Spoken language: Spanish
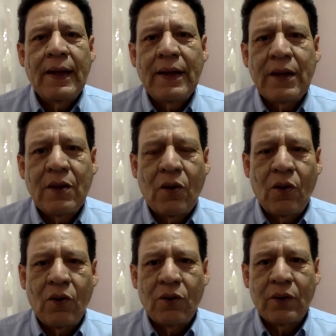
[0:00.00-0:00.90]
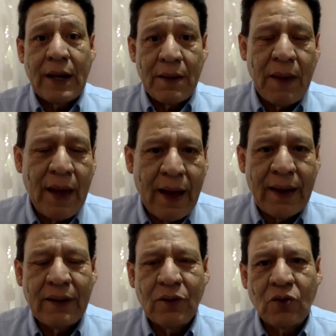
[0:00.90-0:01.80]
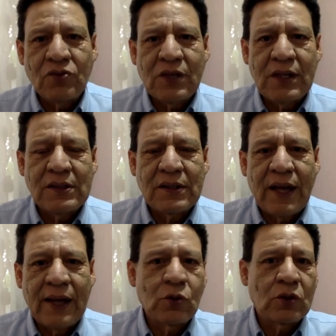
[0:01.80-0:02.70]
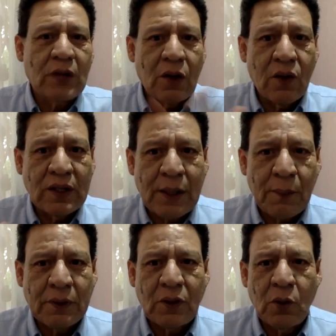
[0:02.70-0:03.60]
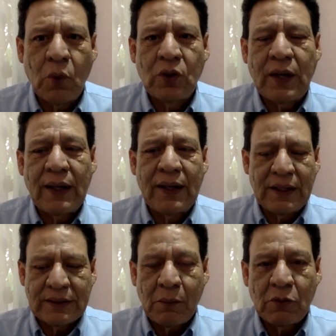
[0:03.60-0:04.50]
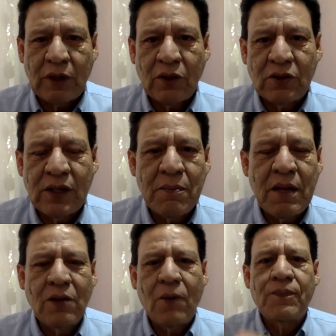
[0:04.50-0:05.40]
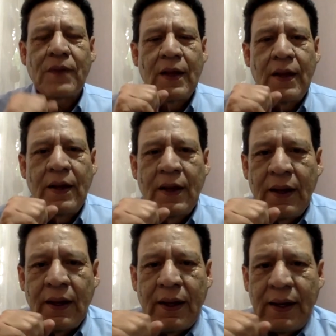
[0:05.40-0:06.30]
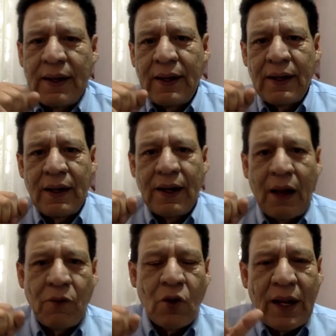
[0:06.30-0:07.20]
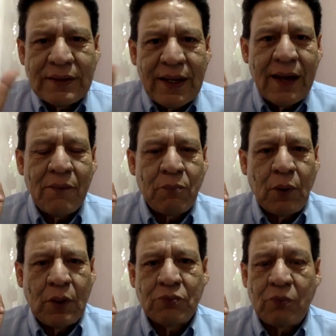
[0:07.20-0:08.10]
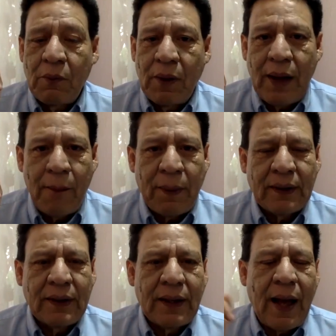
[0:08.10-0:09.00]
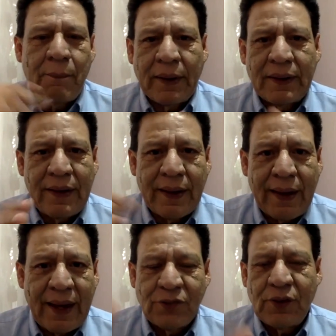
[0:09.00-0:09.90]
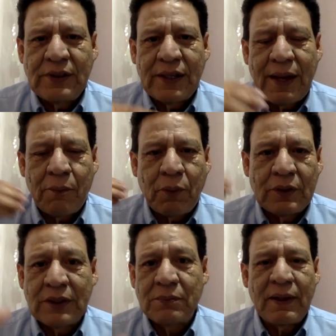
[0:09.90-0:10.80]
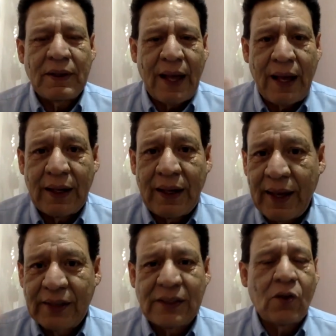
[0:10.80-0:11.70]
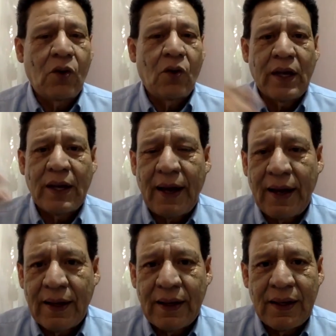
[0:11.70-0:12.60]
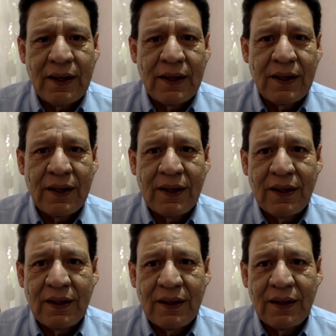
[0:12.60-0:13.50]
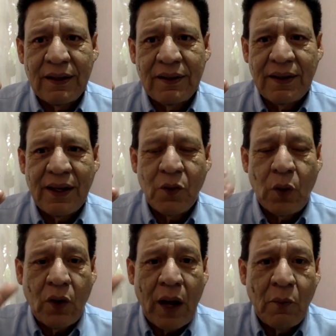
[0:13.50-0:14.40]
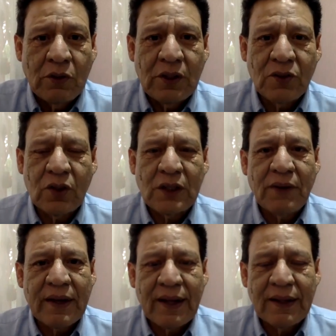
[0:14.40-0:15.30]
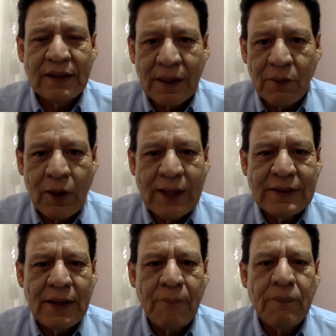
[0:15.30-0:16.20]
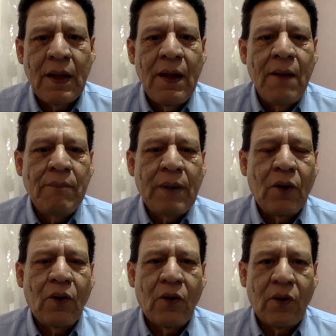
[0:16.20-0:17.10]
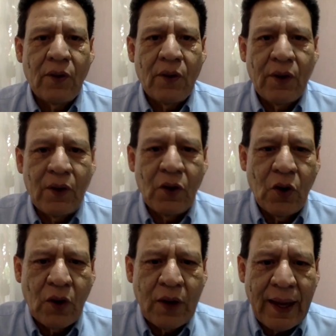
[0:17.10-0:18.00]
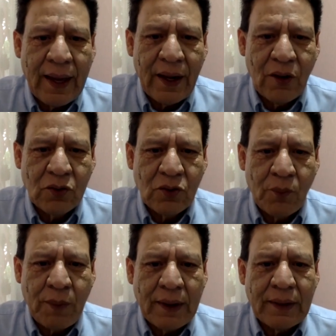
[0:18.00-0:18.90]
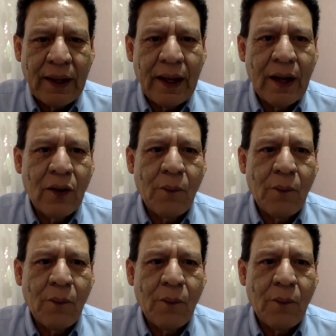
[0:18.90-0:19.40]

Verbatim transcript: y con Crimea, entonces eso es algo que está pasando mundial y le estamos dando seguimiento. Eh, la violencia, pues, aparte, aparte de que es física, pues es mental, es psicológica y y bueno, hay muchas otras variantes de violencia, pero lo que nos comparte el